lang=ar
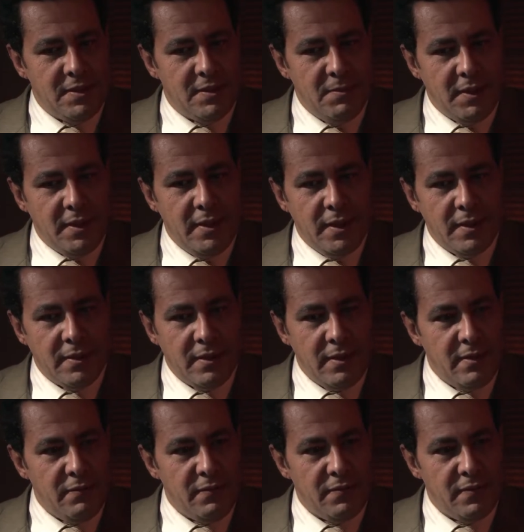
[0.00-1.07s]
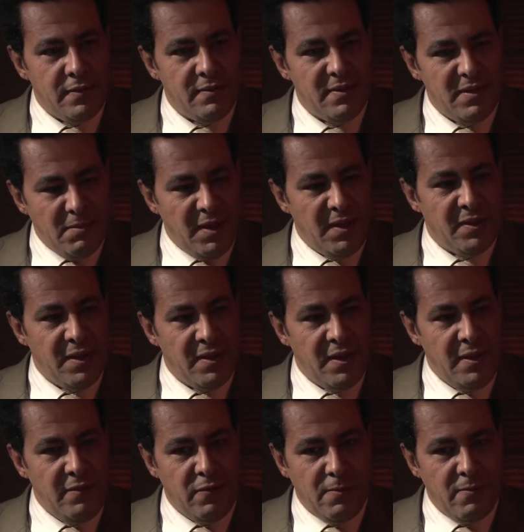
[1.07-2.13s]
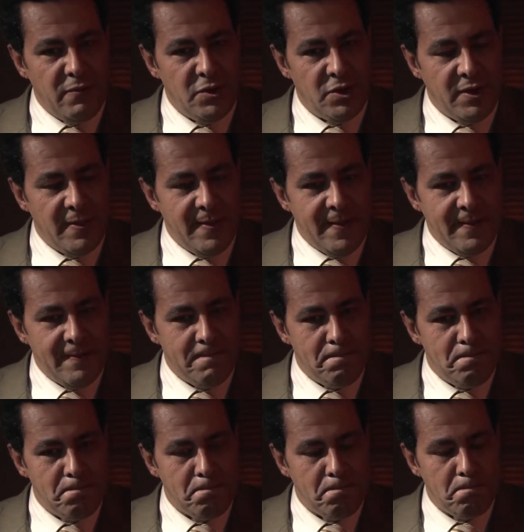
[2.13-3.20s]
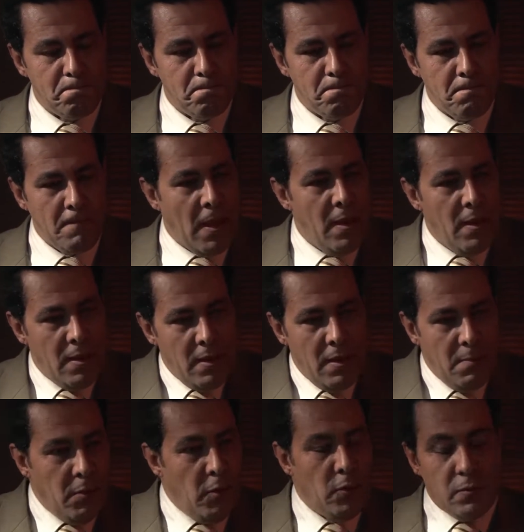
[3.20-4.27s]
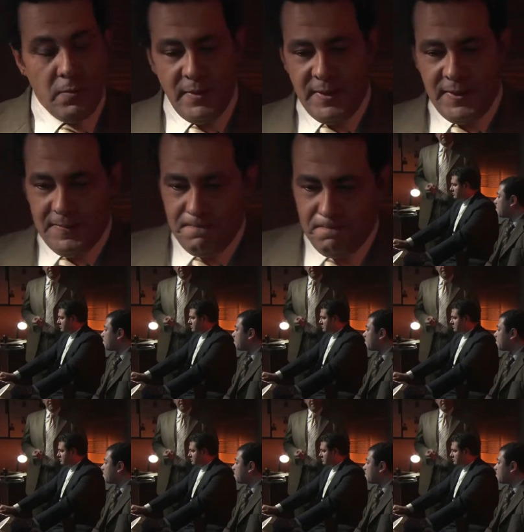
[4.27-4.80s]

بس من غير اعتراف تبقى القضية ضعيفة ومفيش قضية بقول لكم إيه